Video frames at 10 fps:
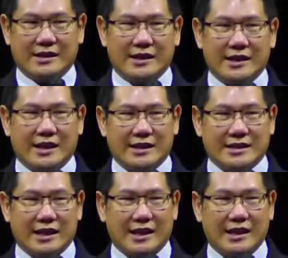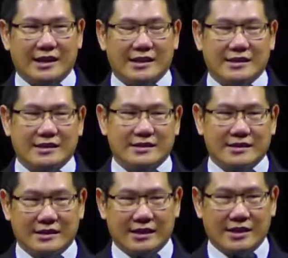Ini ada salah.
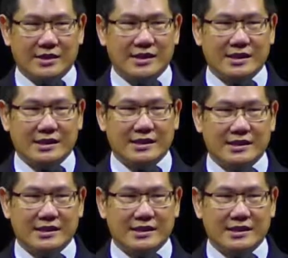Lanjut.